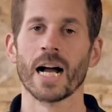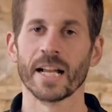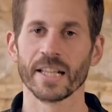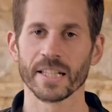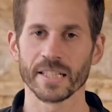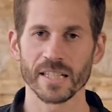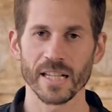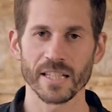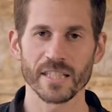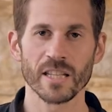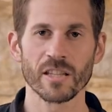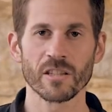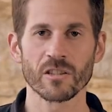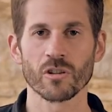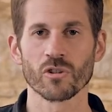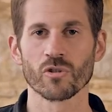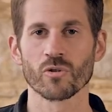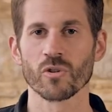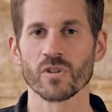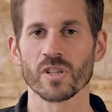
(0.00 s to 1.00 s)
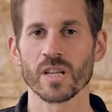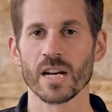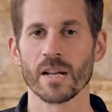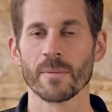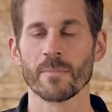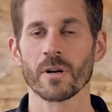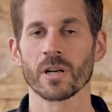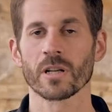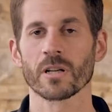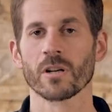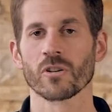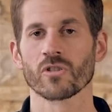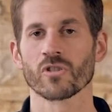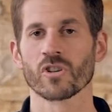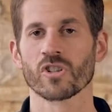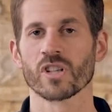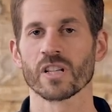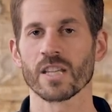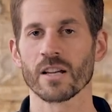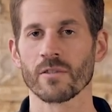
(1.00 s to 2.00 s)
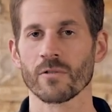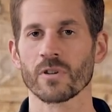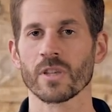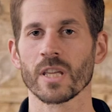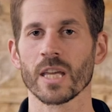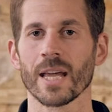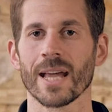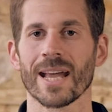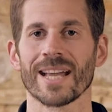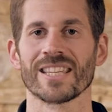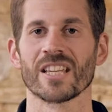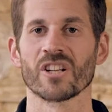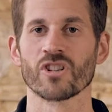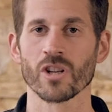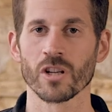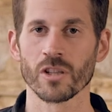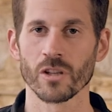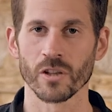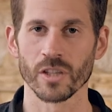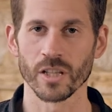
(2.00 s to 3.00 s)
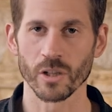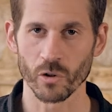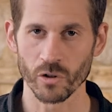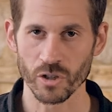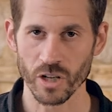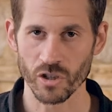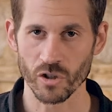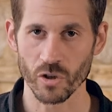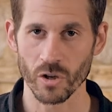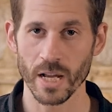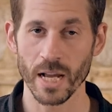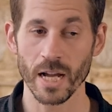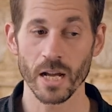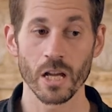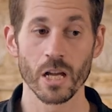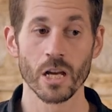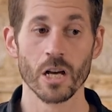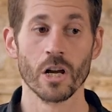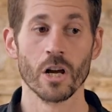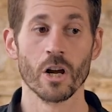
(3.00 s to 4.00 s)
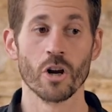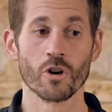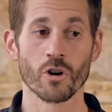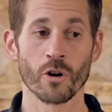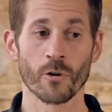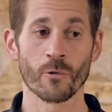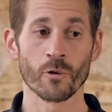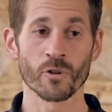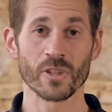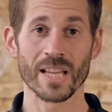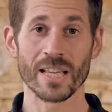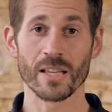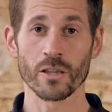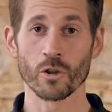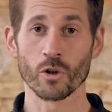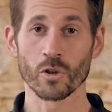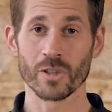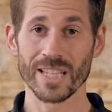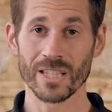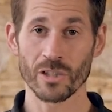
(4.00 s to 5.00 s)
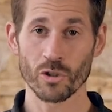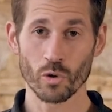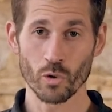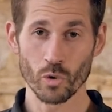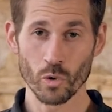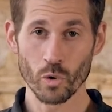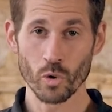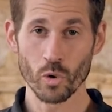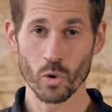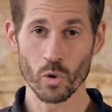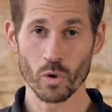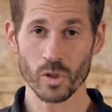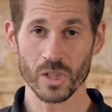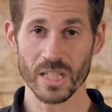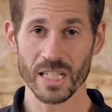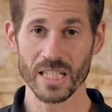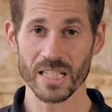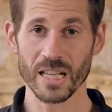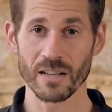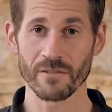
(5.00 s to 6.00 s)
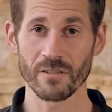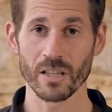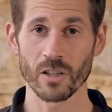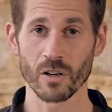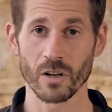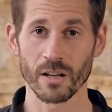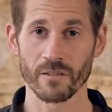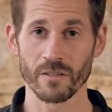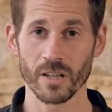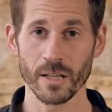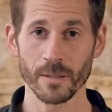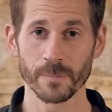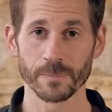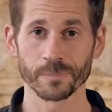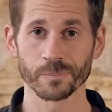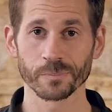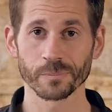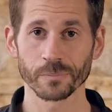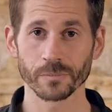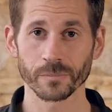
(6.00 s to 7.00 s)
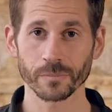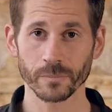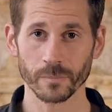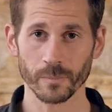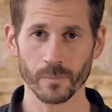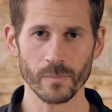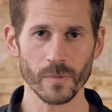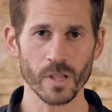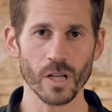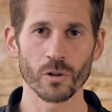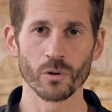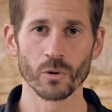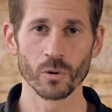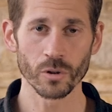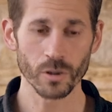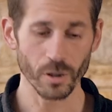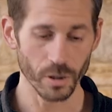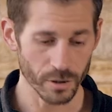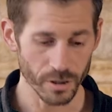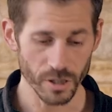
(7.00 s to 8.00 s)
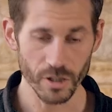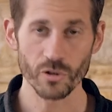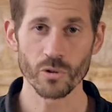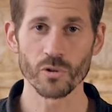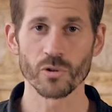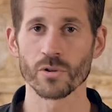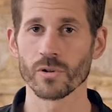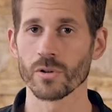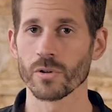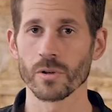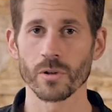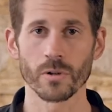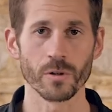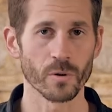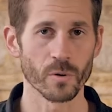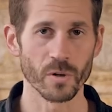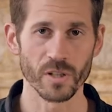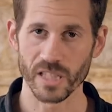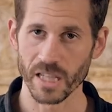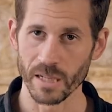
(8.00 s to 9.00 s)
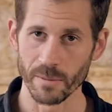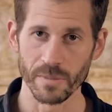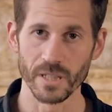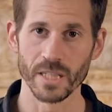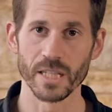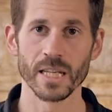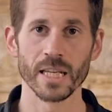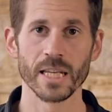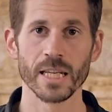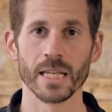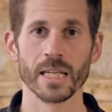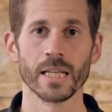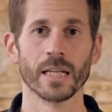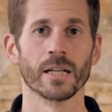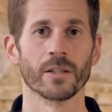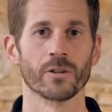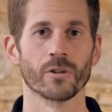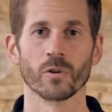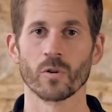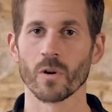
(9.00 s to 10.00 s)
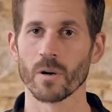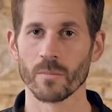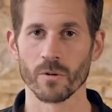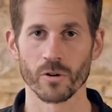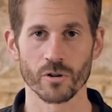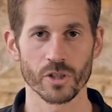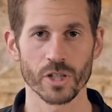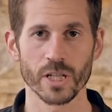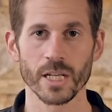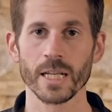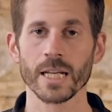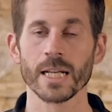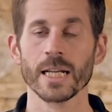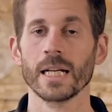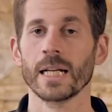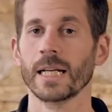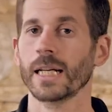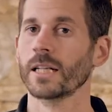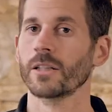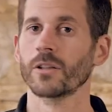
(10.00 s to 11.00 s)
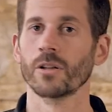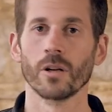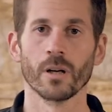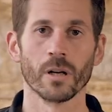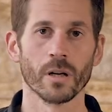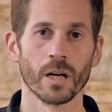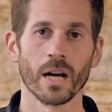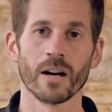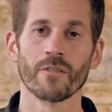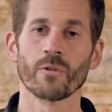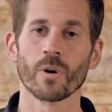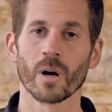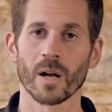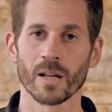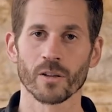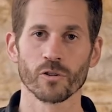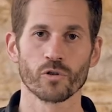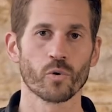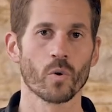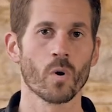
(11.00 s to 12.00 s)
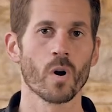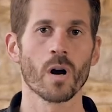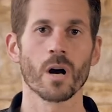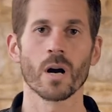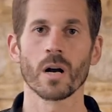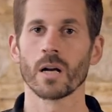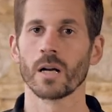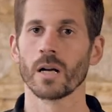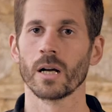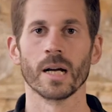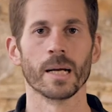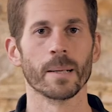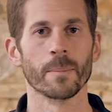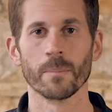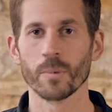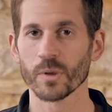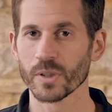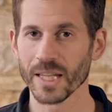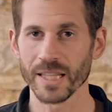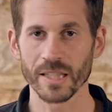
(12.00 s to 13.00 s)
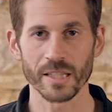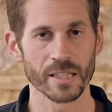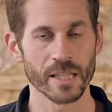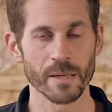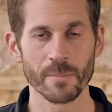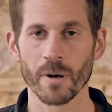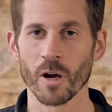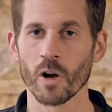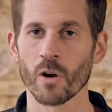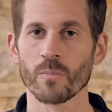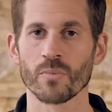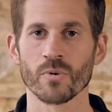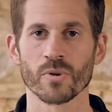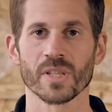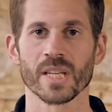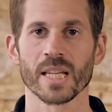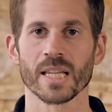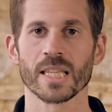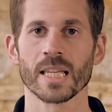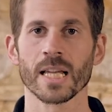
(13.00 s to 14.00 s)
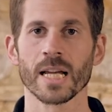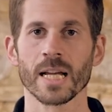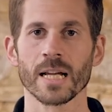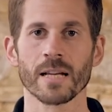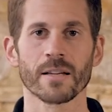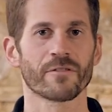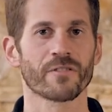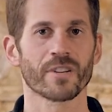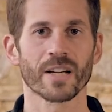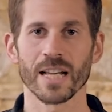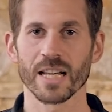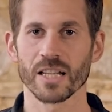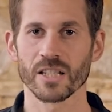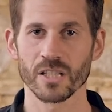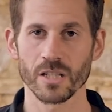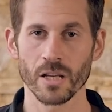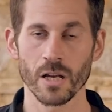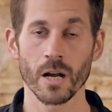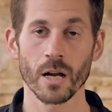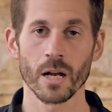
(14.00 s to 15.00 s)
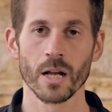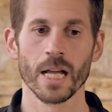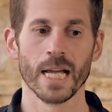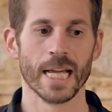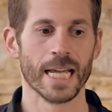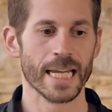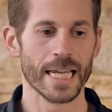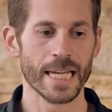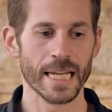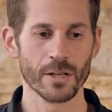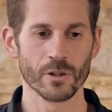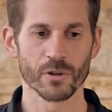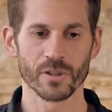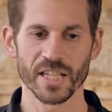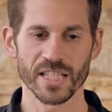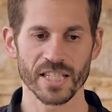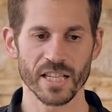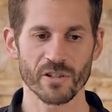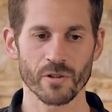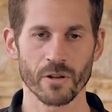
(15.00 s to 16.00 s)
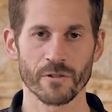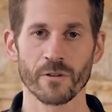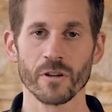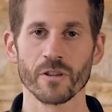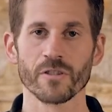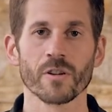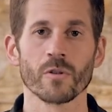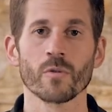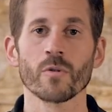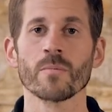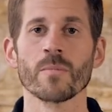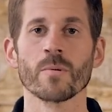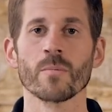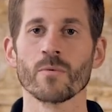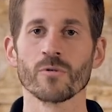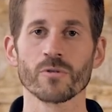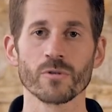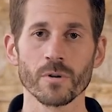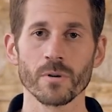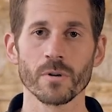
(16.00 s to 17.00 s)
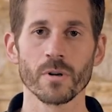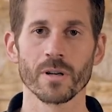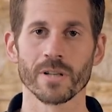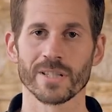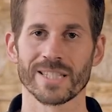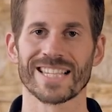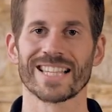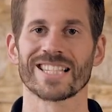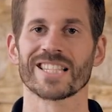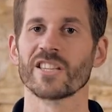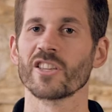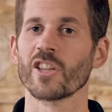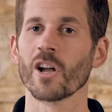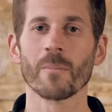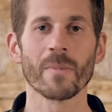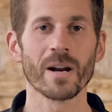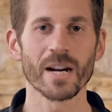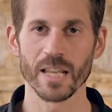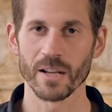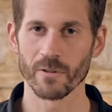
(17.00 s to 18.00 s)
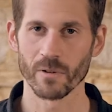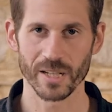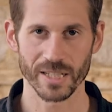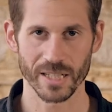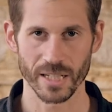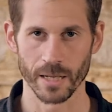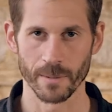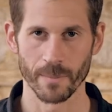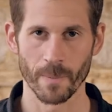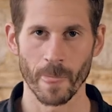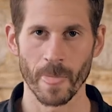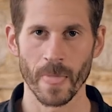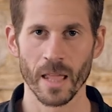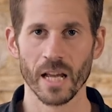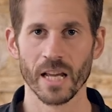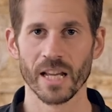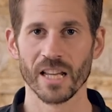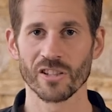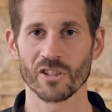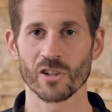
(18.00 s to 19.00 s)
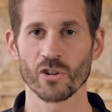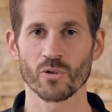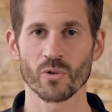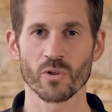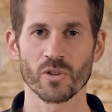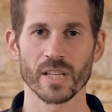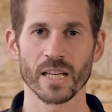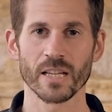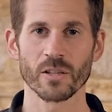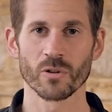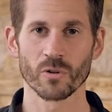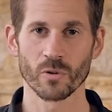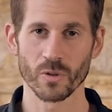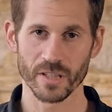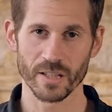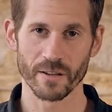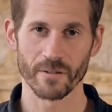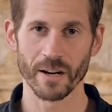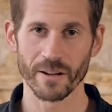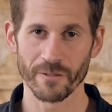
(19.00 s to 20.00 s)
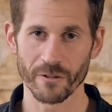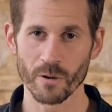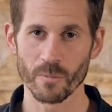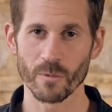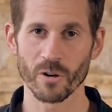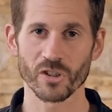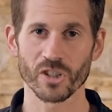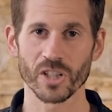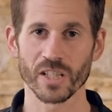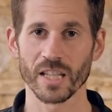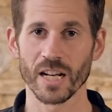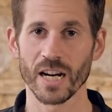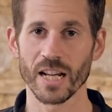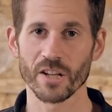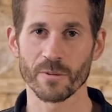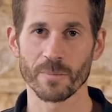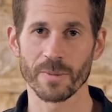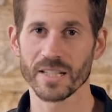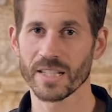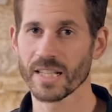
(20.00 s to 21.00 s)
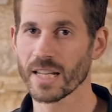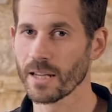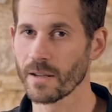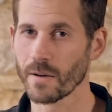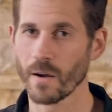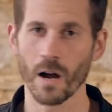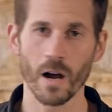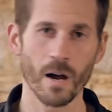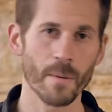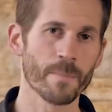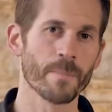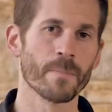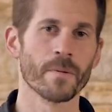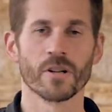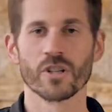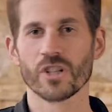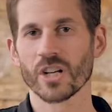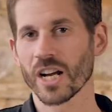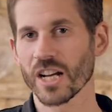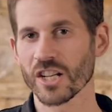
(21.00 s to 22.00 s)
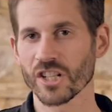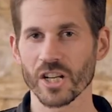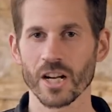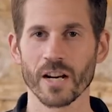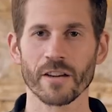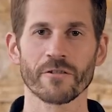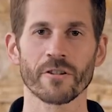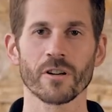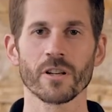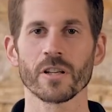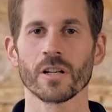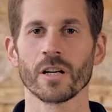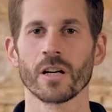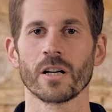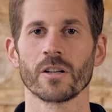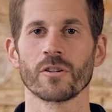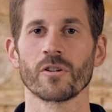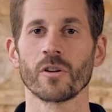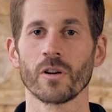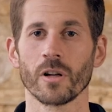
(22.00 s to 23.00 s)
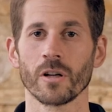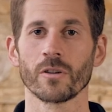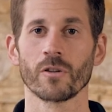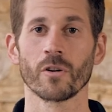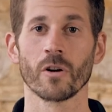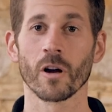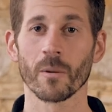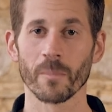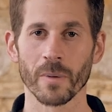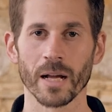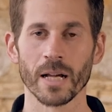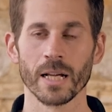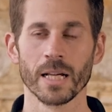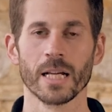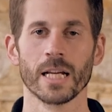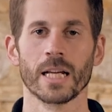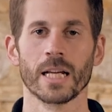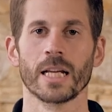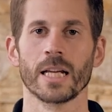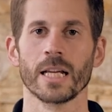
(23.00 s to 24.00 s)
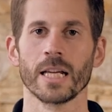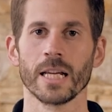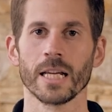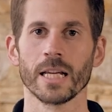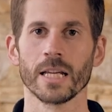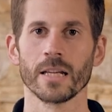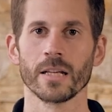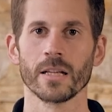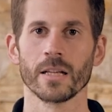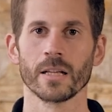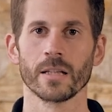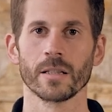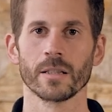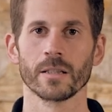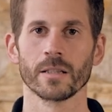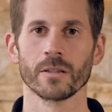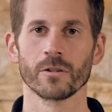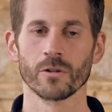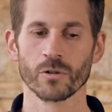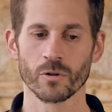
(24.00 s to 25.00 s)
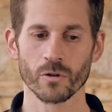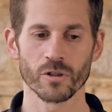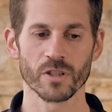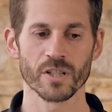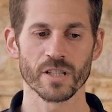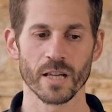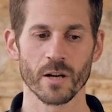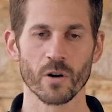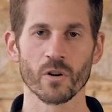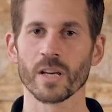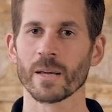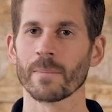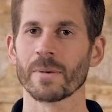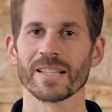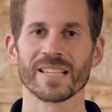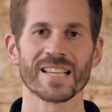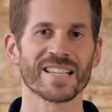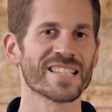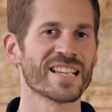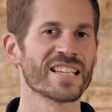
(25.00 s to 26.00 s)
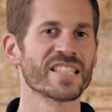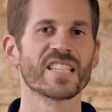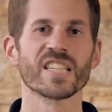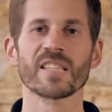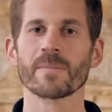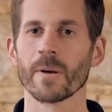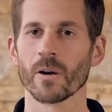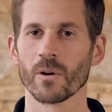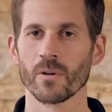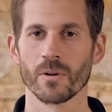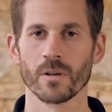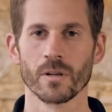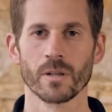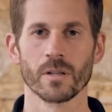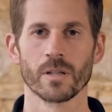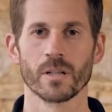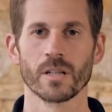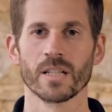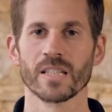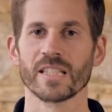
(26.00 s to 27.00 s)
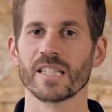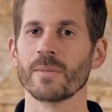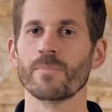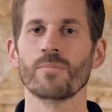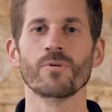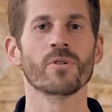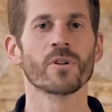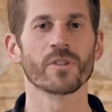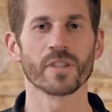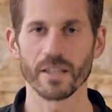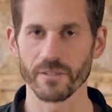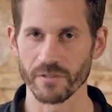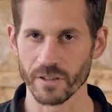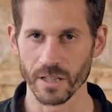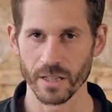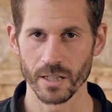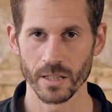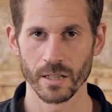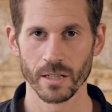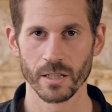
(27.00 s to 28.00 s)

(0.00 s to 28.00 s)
Un exercice que je faisais à l'époque lorsque j'intervenais avec des jeunes en décrochage scolaire, je leur faisais noter tout ce qu'ils avaient dans la vie, donc euh, des chaussures, de quoi s'habiller, euh, de quoi manger, d'avoir un toit, euh, peut-être des parents pour certains, frères, sœurs. Et ils notaient ça sur la feuille, ils disaient oui mais monsieur, ça c'est normal d'avoir ça. Et ce que je faisais, du coup, ils avaient la feuille blanche qui était là et je passais et hop, j'arrachais la feuille de, de leurs mains. Et du coup, je disais ok bah ça, ça a disparu. C'est plus dans ta vie.